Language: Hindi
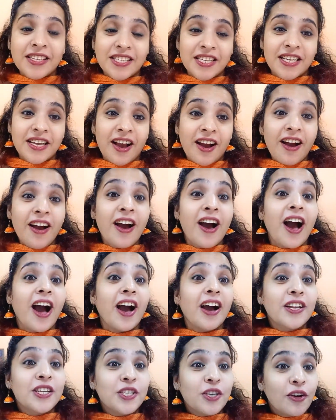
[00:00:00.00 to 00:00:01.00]
जी हाँ
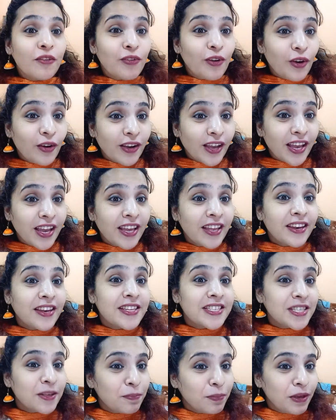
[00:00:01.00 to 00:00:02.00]
आज का ब्लॉग है
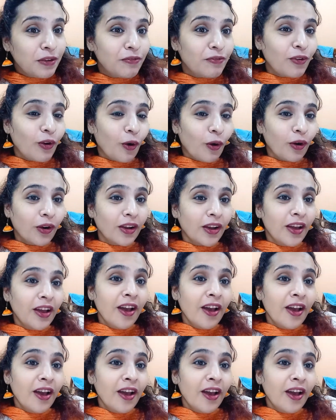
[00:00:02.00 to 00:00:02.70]
रेसिपी ब्लॉग